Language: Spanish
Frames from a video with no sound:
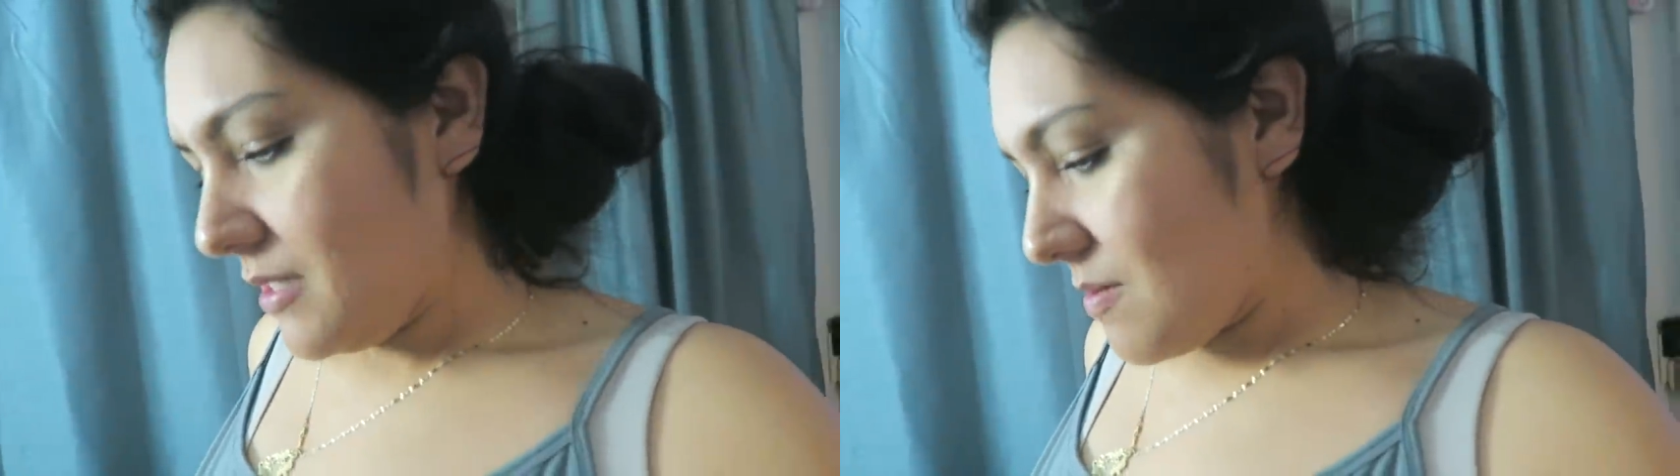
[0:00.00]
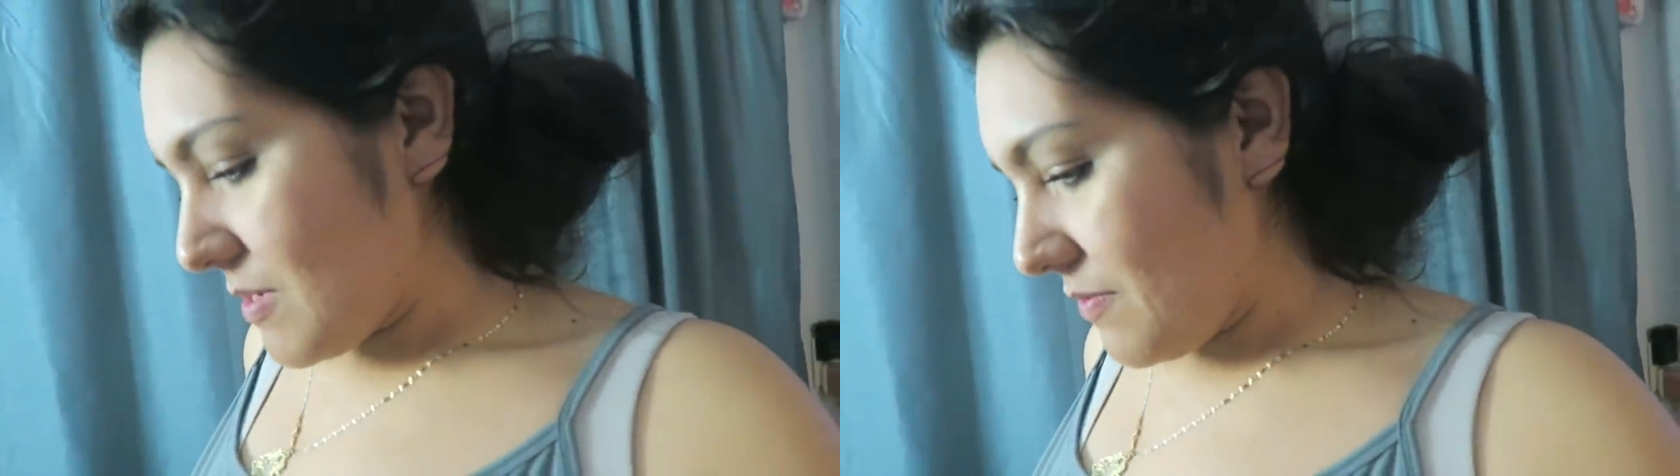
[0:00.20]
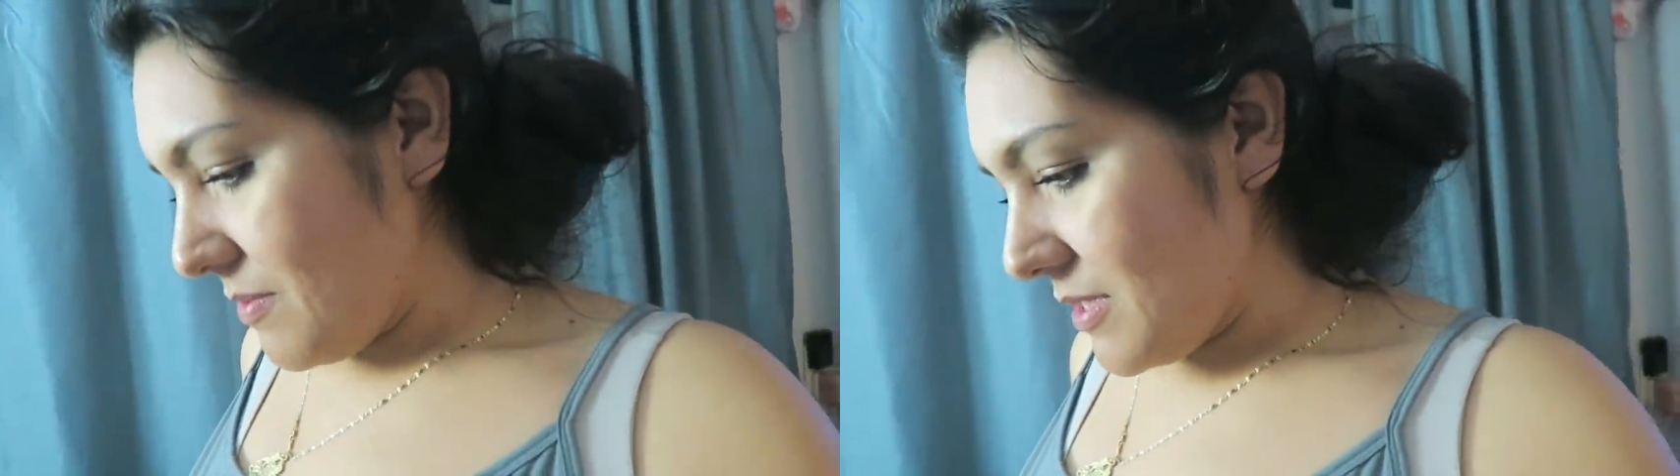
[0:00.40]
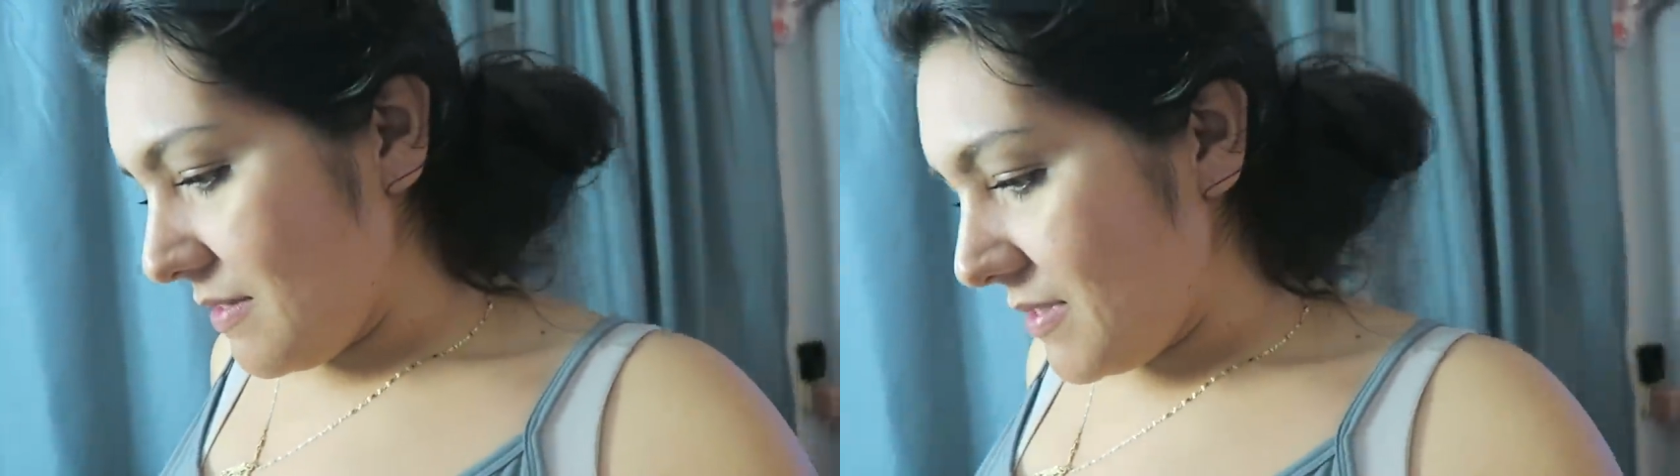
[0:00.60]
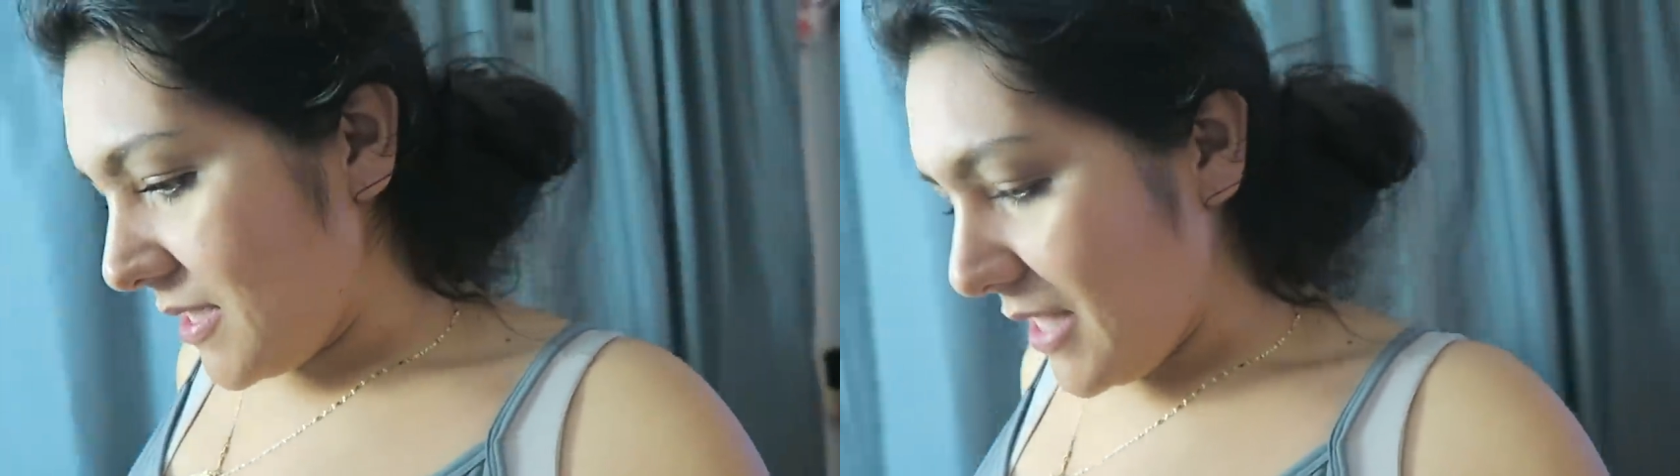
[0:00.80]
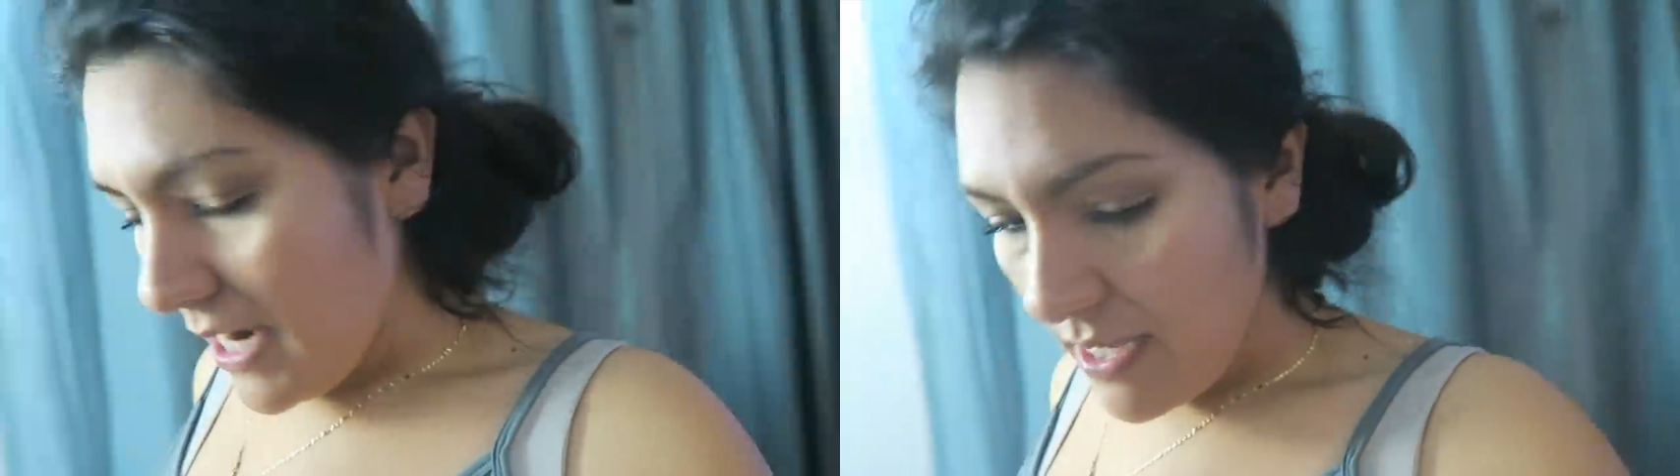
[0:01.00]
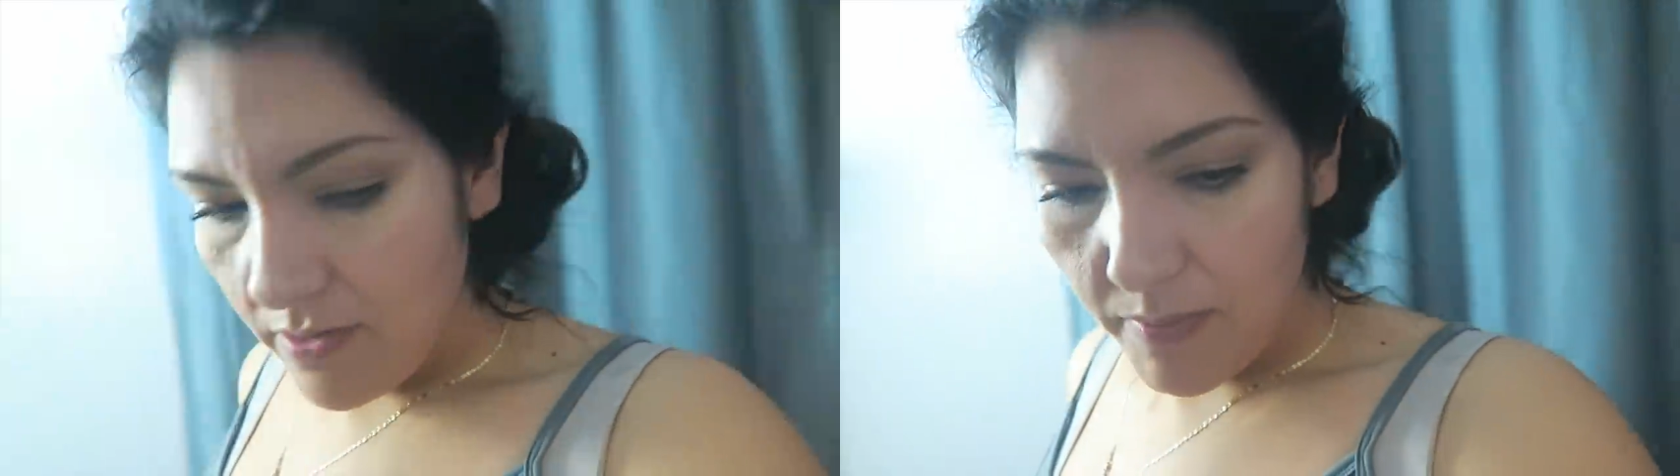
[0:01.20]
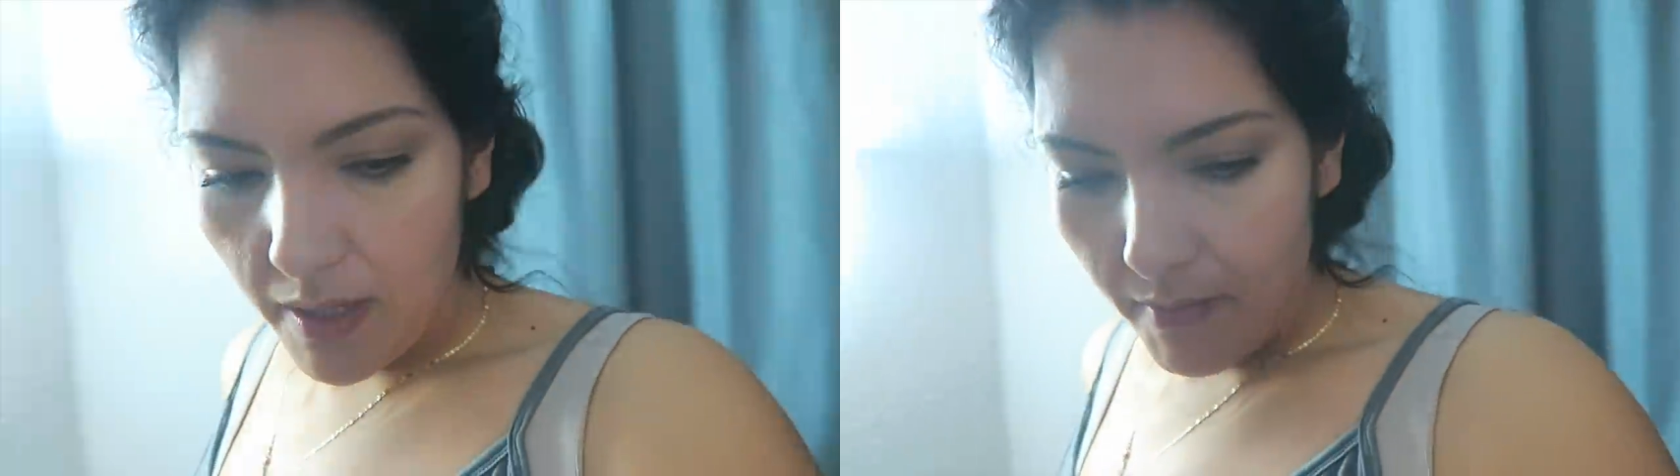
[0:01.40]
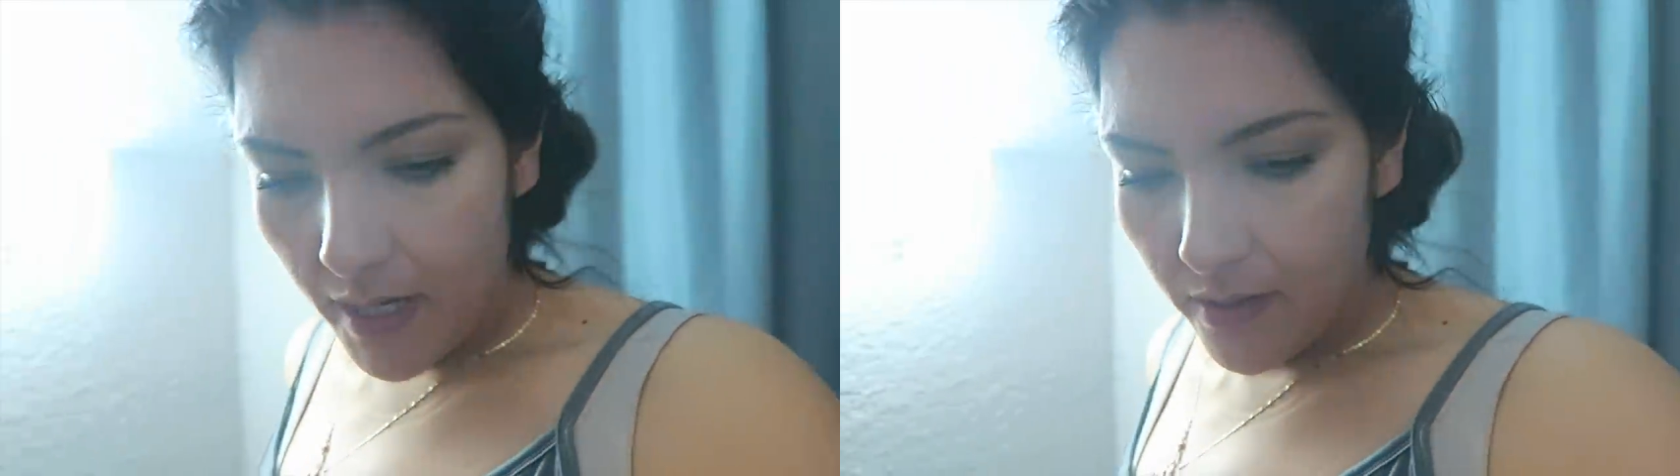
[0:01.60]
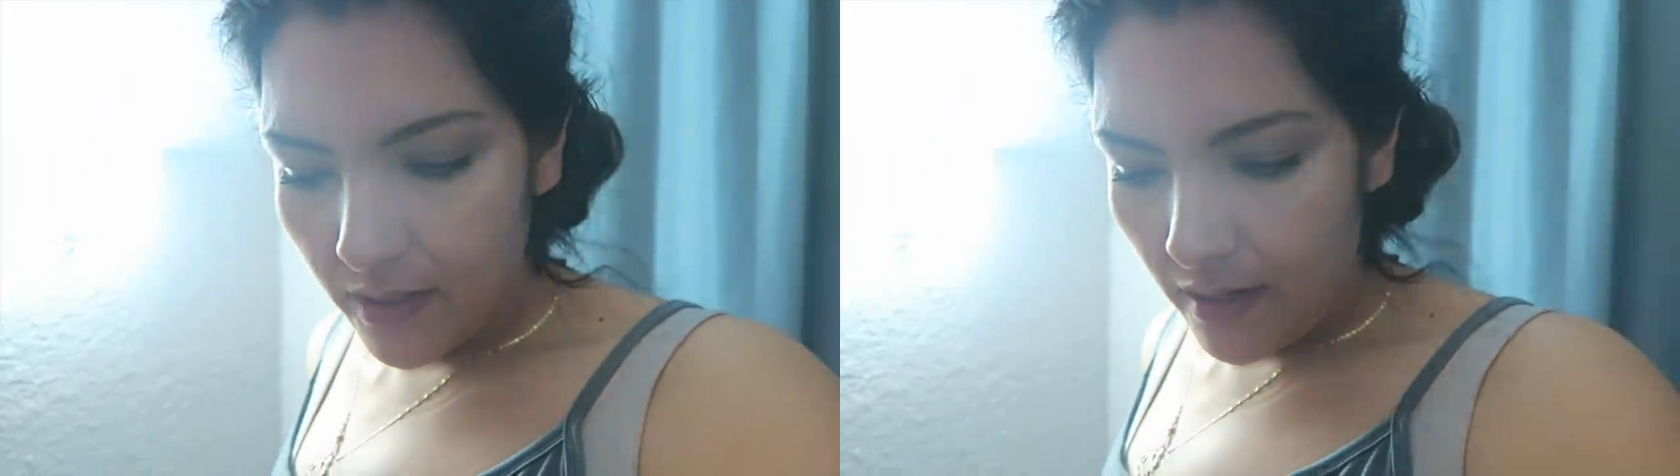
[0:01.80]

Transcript: nomás fuimos a visitar ahí con mi hermano.